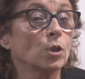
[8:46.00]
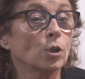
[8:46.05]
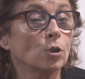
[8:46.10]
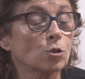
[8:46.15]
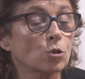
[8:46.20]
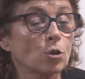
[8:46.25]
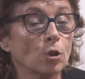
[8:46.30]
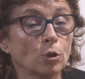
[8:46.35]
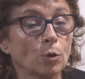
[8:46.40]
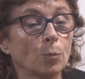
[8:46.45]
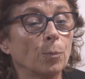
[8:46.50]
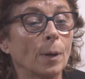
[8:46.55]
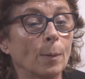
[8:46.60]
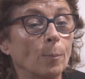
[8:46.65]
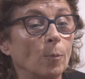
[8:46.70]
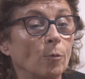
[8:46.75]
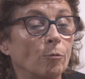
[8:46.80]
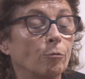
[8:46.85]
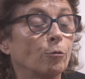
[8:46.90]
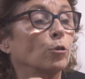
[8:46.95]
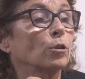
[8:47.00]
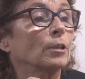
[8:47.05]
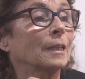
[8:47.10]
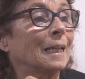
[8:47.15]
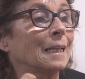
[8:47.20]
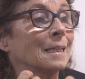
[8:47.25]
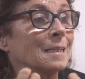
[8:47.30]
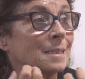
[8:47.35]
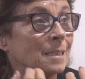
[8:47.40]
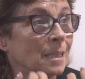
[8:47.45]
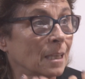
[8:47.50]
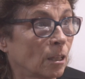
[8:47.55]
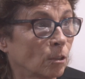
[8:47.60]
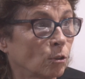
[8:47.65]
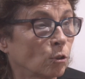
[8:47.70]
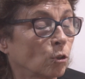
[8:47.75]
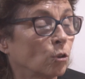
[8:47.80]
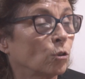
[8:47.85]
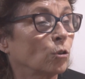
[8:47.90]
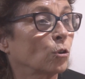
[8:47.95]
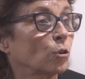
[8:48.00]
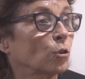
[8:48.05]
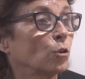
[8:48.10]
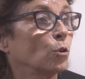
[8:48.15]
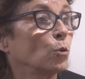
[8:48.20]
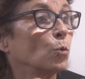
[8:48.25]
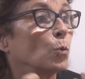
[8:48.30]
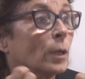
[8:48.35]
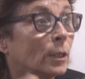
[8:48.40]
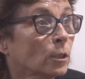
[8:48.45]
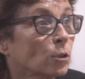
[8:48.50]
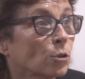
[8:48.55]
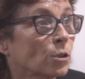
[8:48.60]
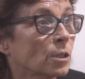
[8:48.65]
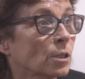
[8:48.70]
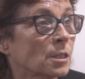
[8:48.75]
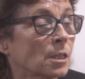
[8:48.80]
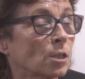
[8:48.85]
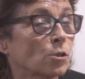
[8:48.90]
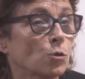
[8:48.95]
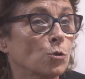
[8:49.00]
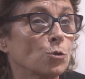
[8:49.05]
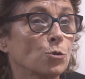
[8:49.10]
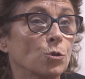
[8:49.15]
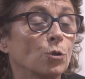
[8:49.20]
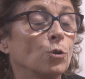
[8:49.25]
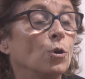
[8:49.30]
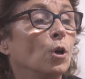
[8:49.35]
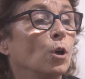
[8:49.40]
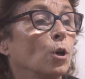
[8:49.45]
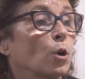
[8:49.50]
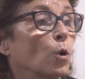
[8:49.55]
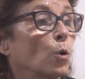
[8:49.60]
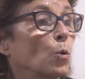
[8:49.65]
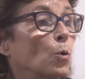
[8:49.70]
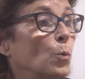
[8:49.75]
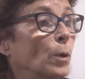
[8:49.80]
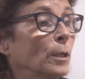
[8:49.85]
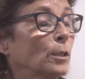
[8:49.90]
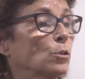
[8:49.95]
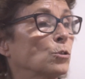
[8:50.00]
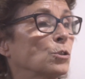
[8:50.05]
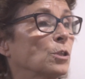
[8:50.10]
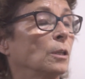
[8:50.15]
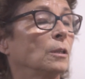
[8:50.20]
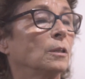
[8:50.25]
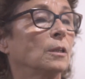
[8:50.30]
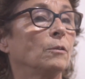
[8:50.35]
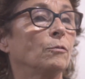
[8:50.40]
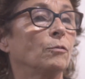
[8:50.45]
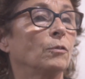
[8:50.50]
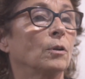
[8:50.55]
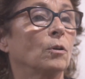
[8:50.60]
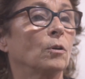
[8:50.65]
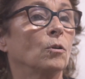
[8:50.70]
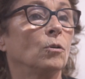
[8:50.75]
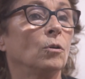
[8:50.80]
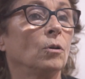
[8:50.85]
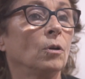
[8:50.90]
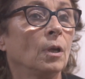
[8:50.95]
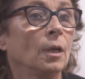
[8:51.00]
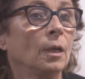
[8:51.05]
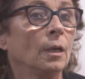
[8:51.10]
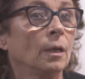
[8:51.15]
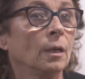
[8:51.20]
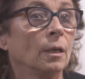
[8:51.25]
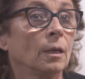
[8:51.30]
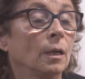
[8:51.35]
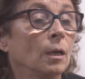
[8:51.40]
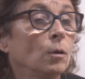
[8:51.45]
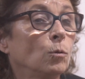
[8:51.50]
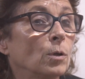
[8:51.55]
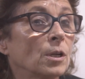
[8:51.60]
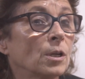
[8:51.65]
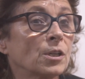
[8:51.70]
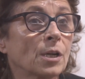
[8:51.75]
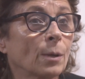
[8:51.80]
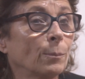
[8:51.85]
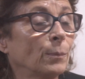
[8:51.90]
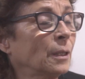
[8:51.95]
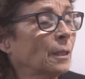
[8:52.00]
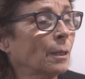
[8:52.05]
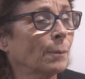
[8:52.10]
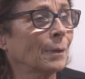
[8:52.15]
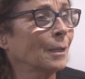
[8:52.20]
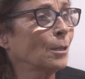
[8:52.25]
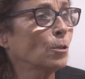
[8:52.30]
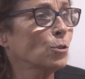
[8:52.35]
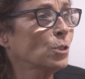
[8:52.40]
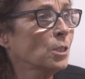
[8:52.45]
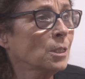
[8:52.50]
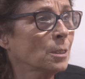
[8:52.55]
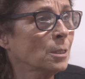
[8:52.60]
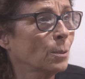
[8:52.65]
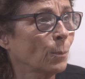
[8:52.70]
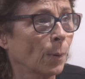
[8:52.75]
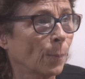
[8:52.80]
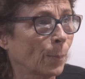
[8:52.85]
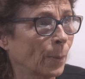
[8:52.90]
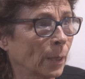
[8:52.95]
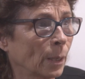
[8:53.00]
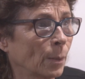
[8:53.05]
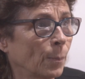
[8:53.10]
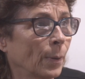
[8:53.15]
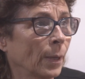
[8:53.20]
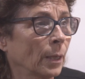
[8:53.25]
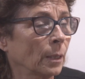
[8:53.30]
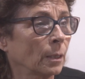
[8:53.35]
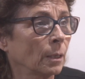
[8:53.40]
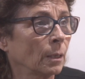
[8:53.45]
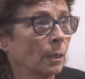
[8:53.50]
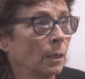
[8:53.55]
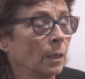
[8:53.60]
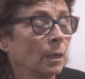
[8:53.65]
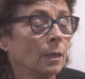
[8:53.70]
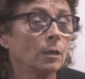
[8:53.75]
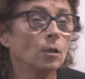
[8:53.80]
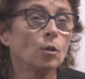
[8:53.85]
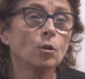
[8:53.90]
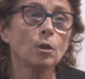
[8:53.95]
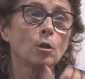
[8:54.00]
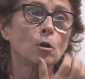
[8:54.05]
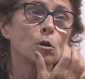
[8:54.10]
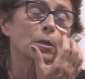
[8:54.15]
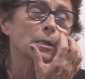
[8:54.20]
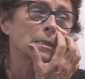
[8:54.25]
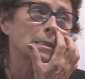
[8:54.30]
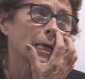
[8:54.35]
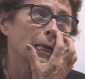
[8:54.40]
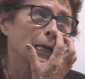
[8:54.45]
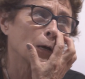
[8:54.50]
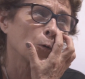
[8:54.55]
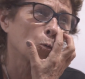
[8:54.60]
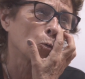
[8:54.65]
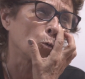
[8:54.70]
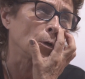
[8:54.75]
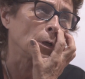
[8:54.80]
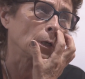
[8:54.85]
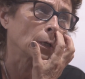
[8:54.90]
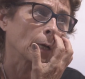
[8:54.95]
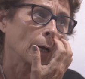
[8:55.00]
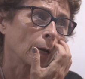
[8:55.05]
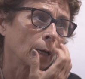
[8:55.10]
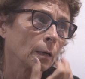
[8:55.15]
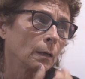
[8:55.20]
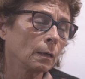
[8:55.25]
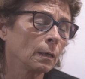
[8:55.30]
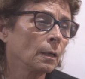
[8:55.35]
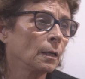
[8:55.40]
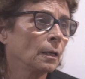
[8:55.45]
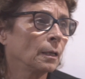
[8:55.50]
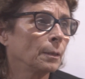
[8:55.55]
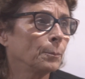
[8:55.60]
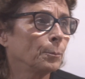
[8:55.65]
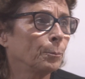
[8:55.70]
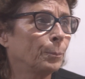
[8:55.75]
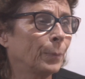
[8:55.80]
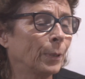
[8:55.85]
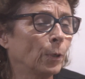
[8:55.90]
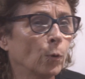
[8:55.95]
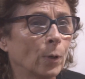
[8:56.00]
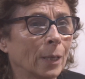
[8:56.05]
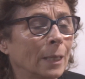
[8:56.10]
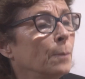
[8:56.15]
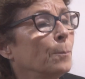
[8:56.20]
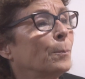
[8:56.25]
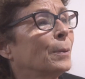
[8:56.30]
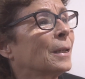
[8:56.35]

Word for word: Si nosotros vamos fortaleciéndonos con nuestro desarrollo, con nuestro científico, es una herramienta valiosísima para el país. No digo que sea la única, pero es